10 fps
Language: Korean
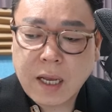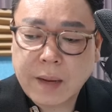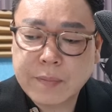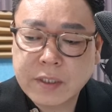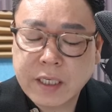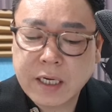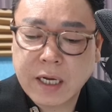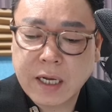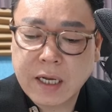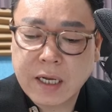한번
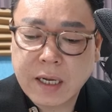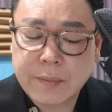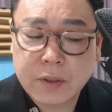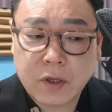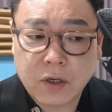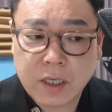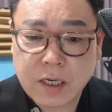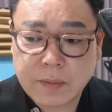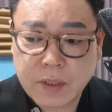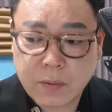제가 한번
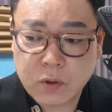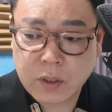텅잉을 한번 해볼